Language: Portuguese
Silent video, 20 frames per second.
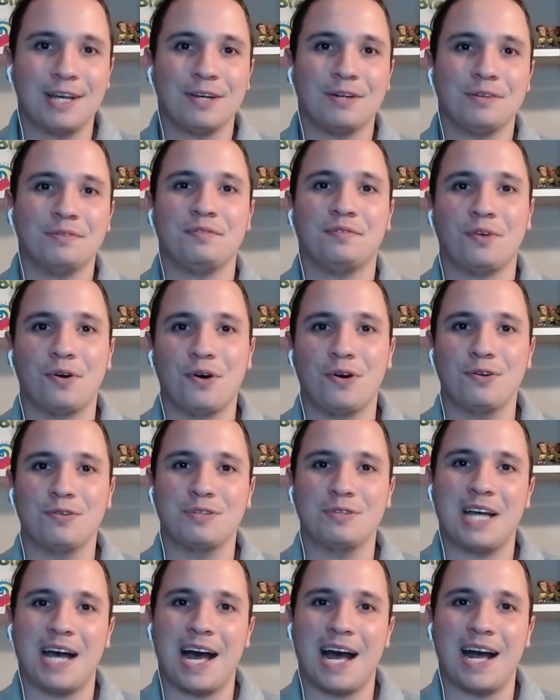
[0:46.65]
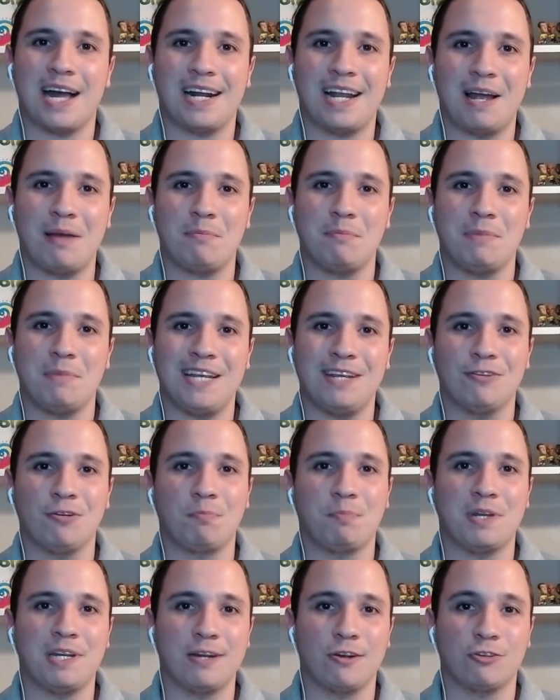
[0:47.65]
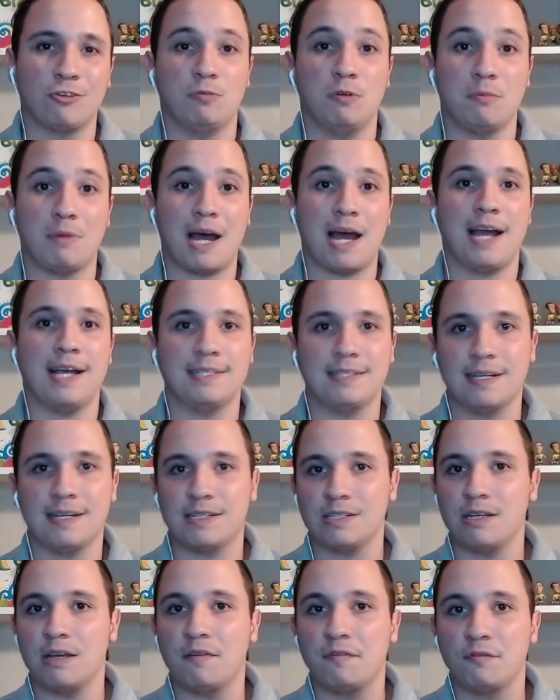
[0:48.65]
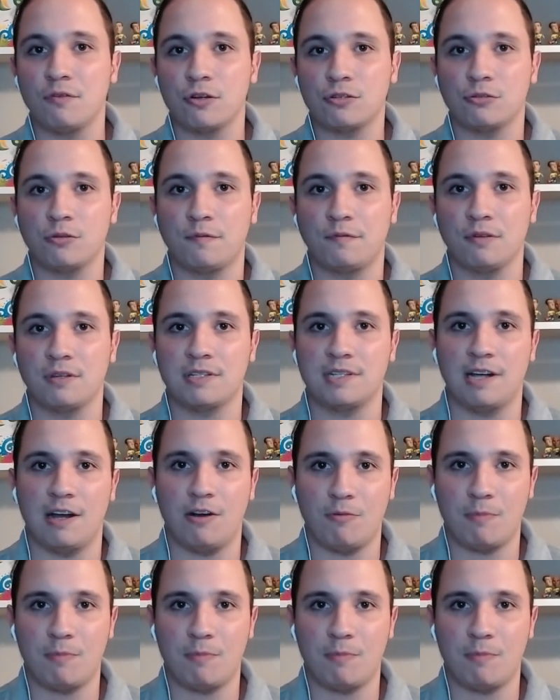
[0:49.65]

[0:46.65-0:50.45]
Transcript: vou dar a minha opinião sobre mais esse reforço do Flusão,